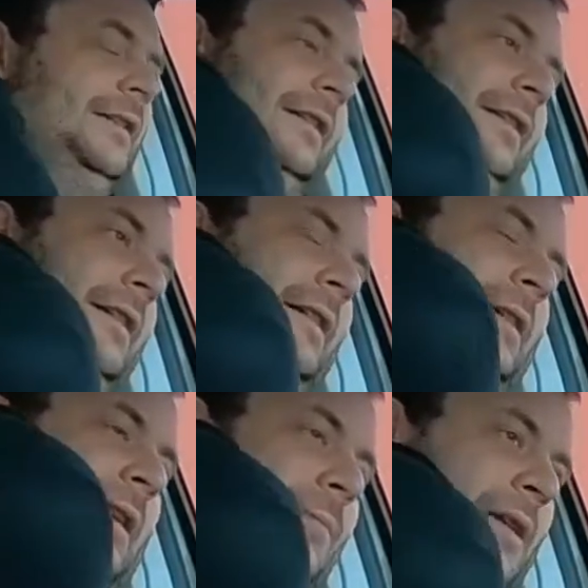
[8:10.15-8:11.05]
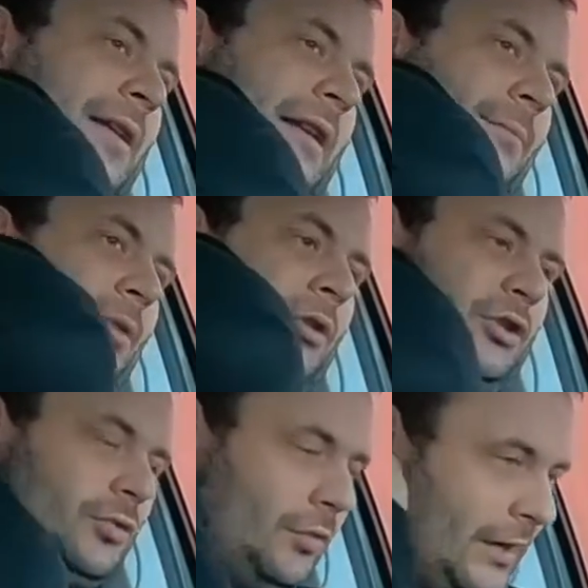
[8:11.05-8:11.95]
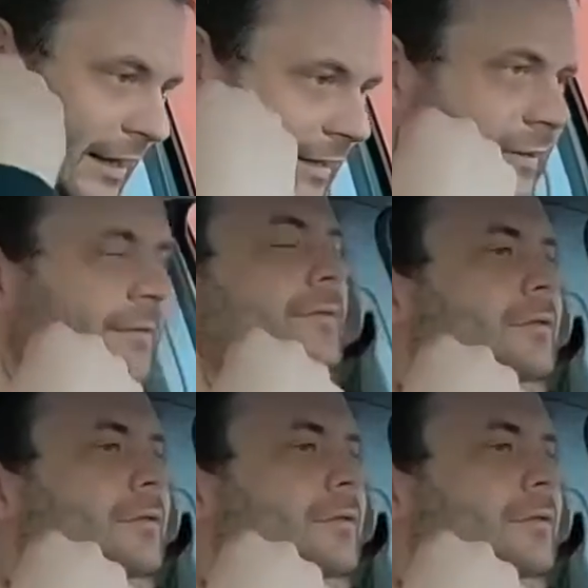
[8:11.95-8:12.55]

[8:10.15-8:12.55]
hier in der Mitte der Polsterung ein